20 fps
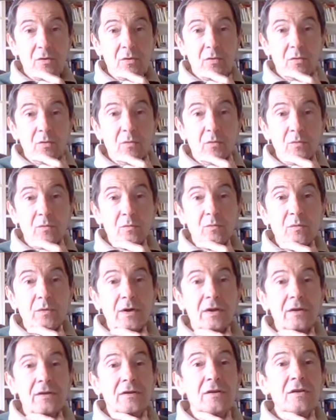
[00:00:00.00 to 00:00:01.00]
con
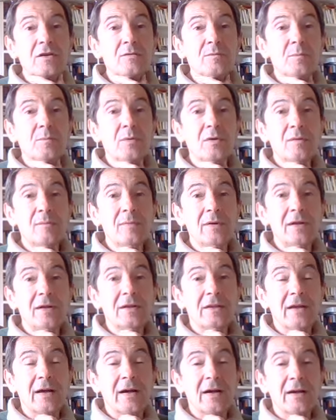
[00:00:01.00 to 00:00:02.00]
una
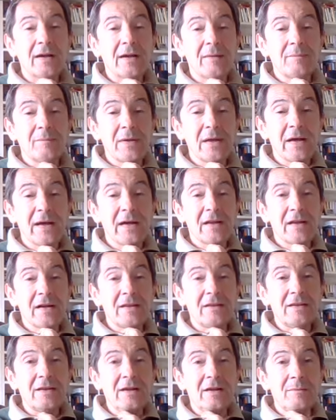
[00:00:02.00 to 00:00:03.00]
disponibilità a cambiare
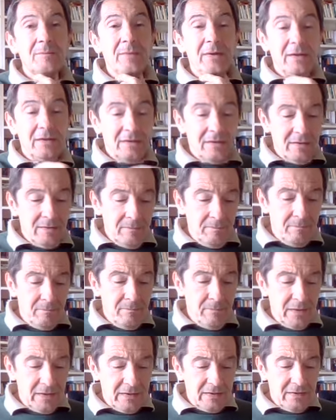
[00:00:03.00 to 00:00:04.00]
radicalmente
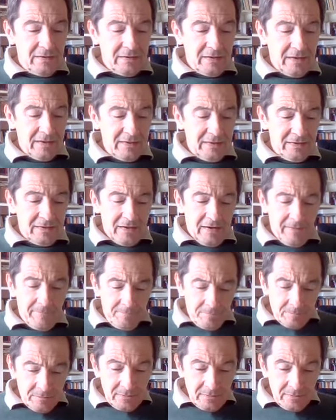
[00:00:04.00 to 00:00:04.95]
mentalità.